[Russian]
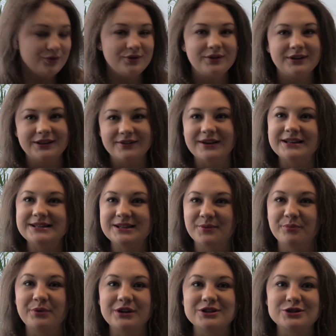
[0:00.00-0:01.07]
Ну и давайте
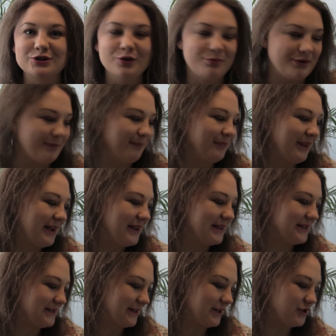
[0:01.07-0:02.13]
приступим.
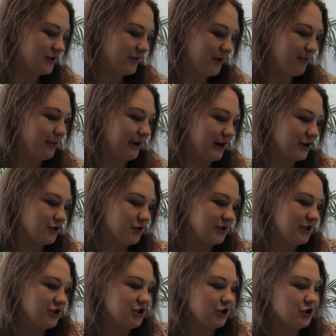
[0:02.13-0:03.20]
Сразу вам покажу.
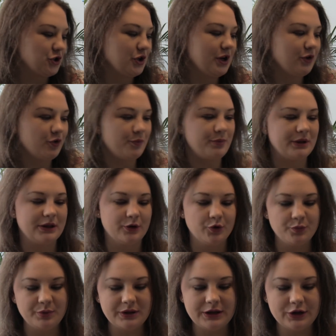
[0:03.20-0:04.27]
Значит, что я купила?
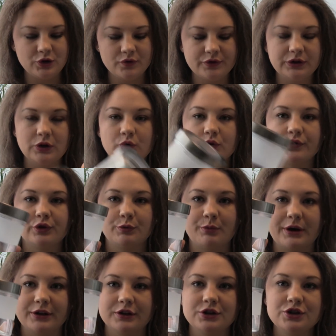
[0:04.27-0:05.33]
Купила одну вот такую вот
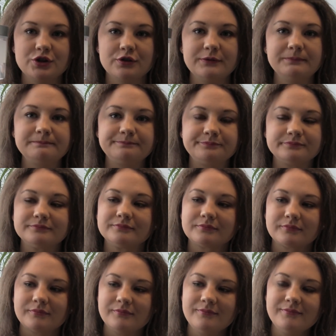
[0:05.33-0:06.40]
баночку.
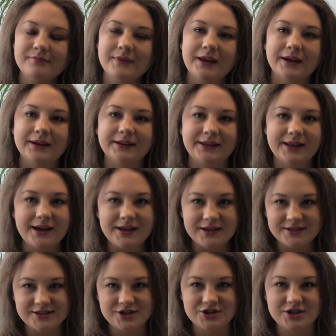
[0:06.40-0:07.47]
Э, я
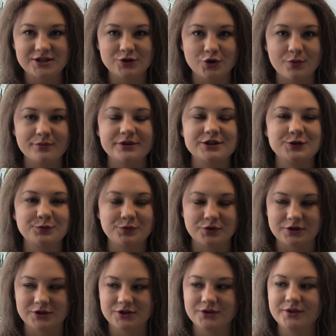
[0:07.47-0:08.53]
их сейчас дома
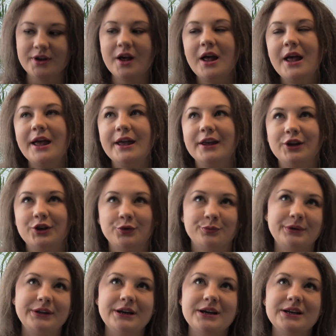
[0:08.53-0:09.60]
использую. И у
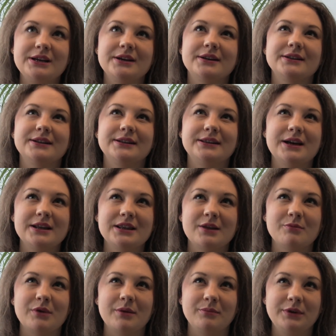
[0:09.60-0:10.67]
меня их на
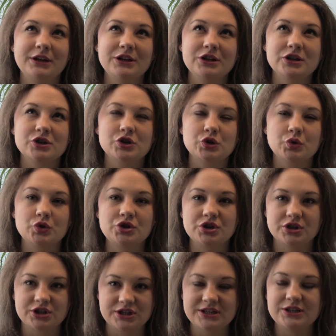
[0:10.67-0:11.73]
данный момент
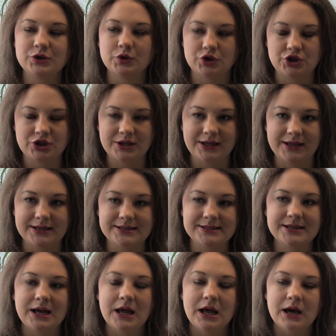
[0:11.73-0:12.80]
штучек 6 точно
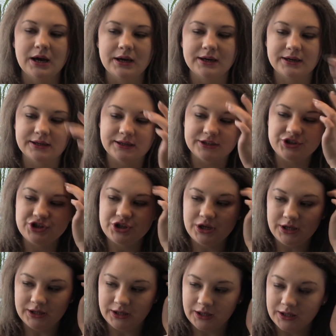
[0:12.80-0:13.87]
есть. А,
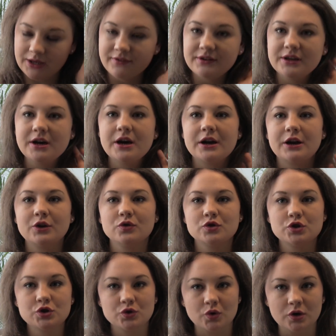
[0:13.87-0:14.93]
чили. Я в них храню
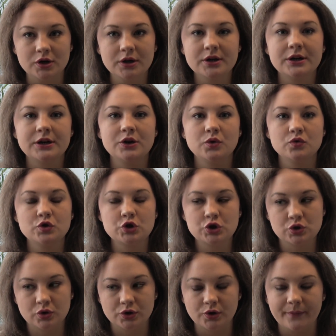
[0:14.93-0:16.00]
соль, храню
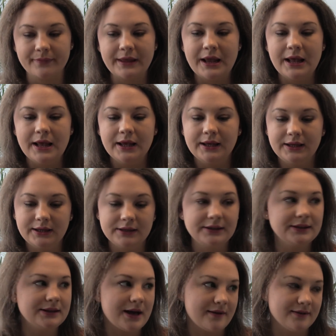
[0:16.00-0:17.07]
соду. И
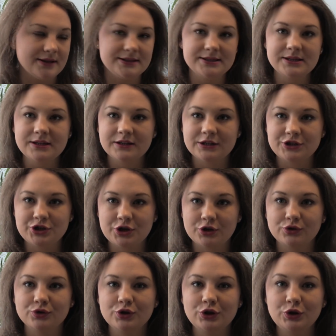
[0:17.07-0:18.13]
недавно делала
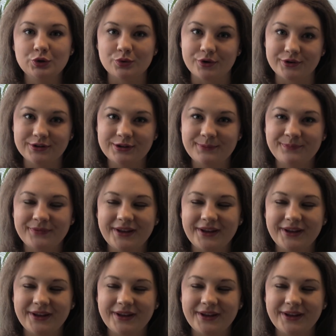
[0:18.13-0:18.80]
очередной торт.